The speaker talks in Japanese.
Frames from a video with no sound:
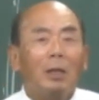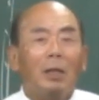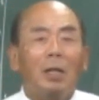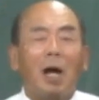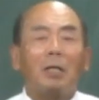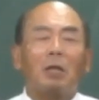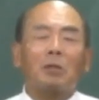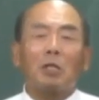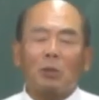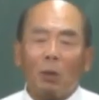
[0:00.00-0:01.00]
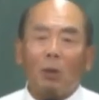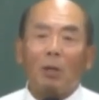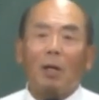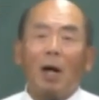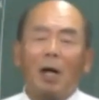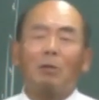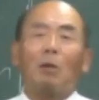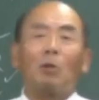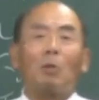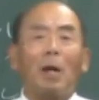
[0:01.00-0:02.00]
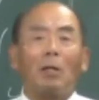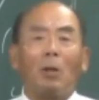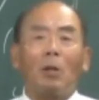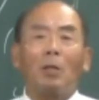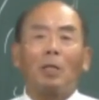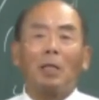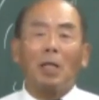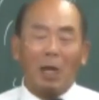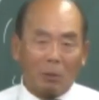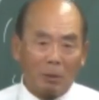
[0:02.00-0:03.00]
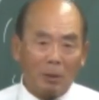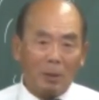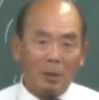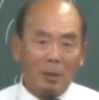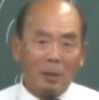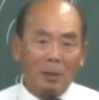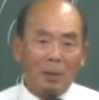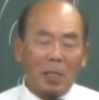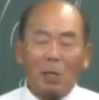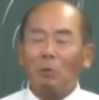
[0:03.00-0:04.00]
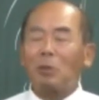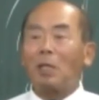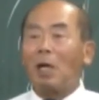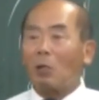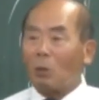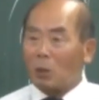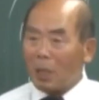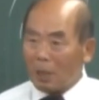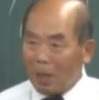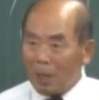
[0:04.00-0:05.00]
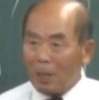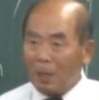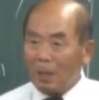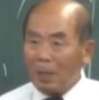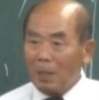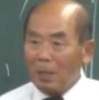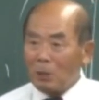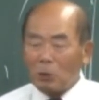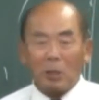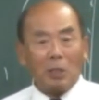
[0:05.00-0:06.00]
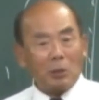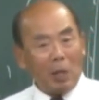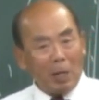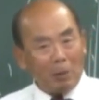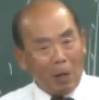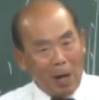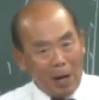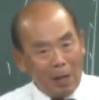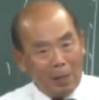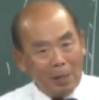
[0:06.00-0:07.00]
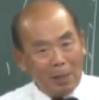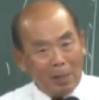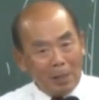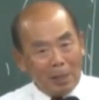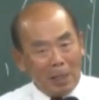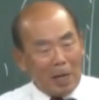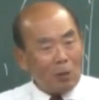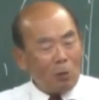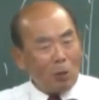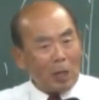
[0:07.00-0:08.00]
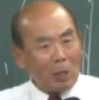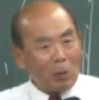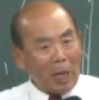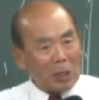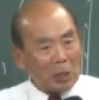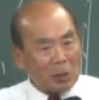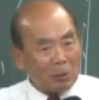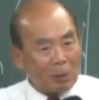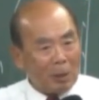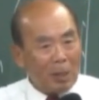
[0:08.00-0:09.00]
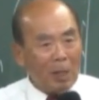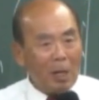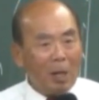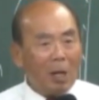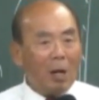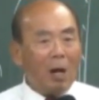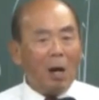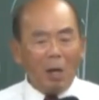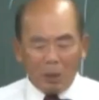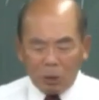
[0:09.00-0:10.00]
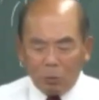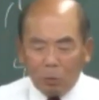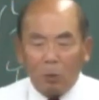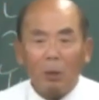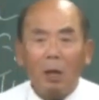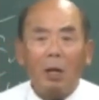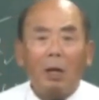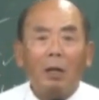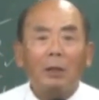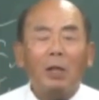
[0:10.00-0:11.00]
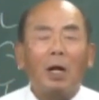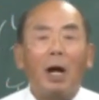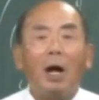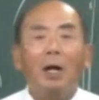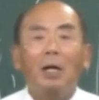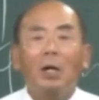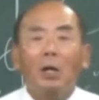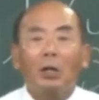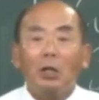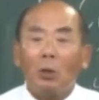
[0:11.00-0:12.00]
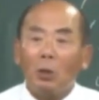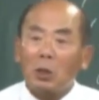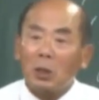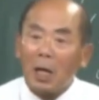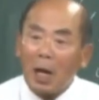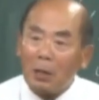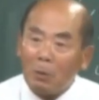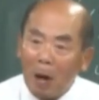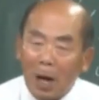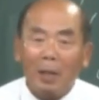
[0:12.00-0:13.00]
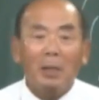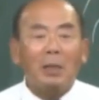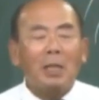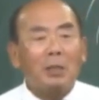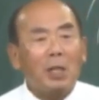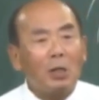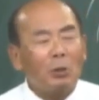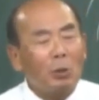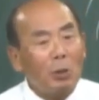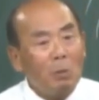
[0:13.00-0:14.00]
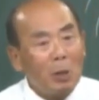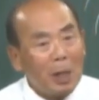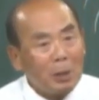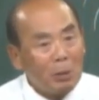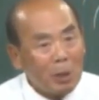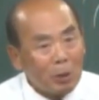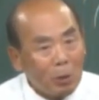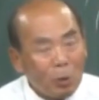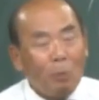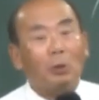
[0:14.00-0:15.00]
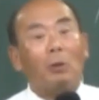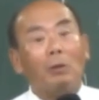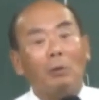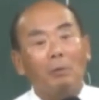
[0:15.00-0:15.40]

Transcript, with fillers: イラン・イラク戦争あるいはこの前のイラクサダム・フセインが殺されたそしてイスラエルがイラン攻撃を開始するああ中東だだからいよいよ世界は決戦の時を迎えているなっていうの読み取れる